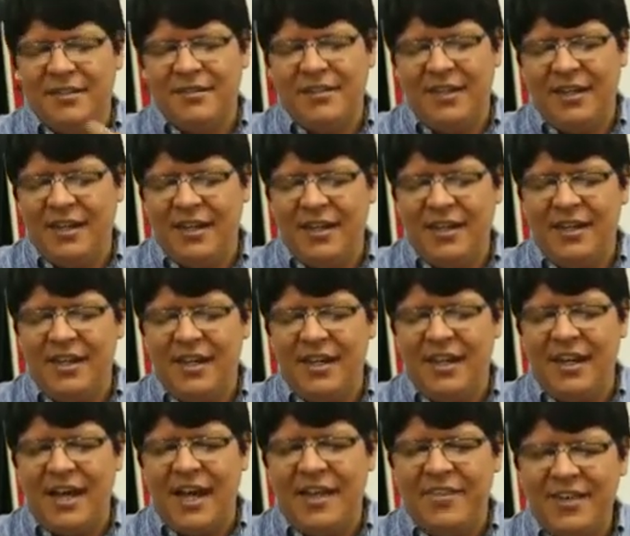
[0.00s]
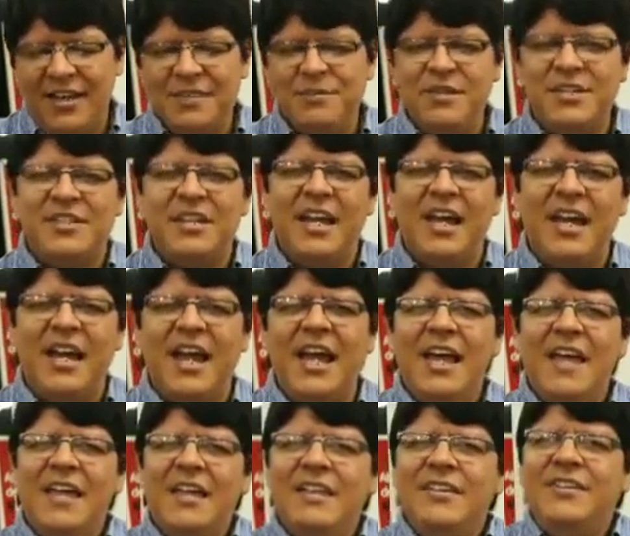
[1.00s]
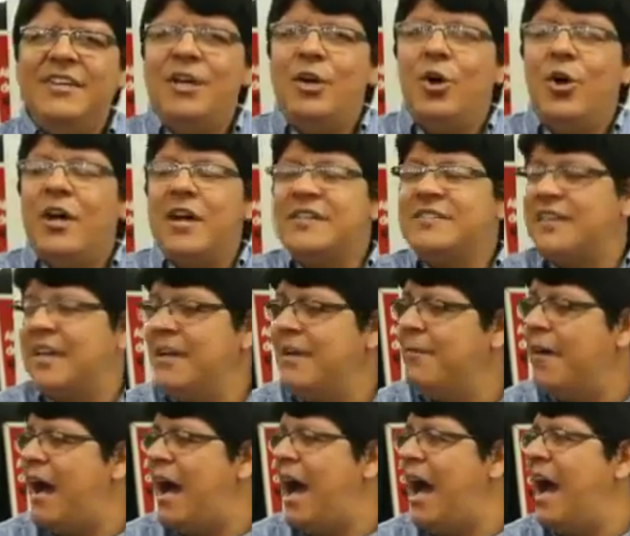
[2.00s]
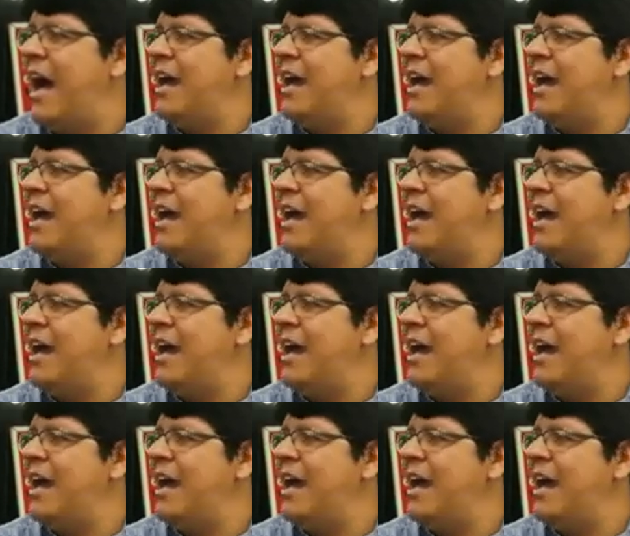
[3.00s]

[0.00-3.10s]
eh, Andrés Michelena, dijo que se iba a